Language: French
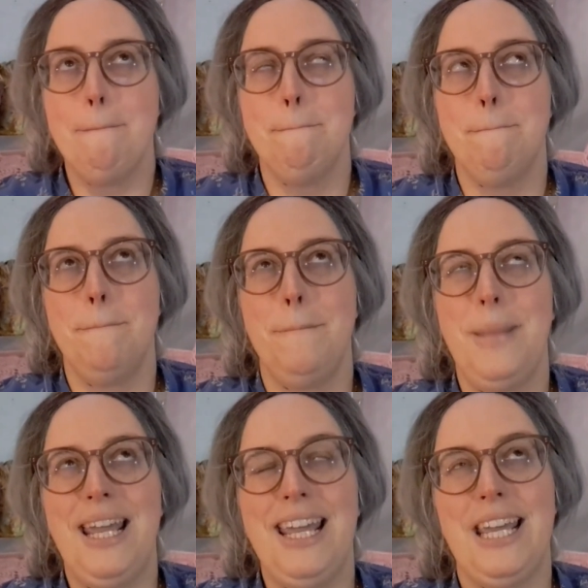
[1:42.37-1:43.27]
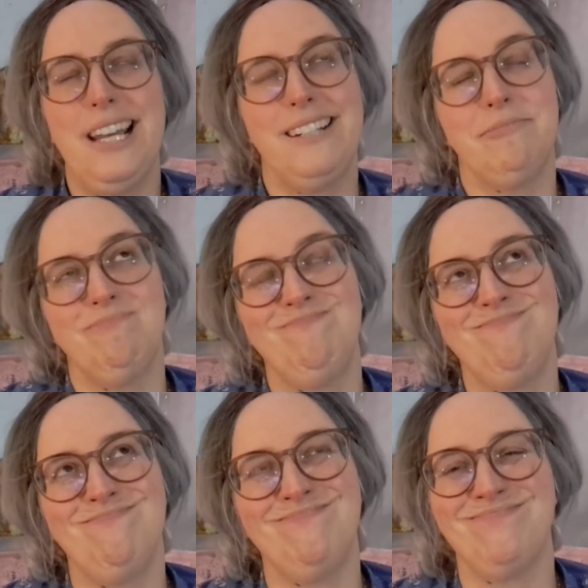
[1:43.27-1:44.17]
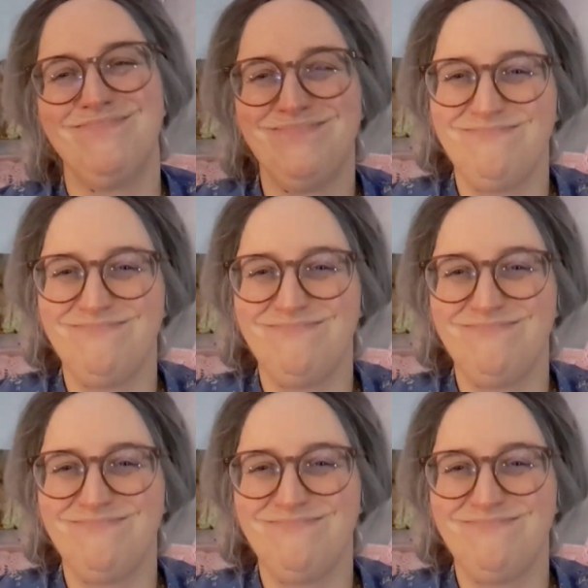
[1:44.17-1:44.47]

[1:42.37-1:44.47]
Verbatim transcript: Mais hmm,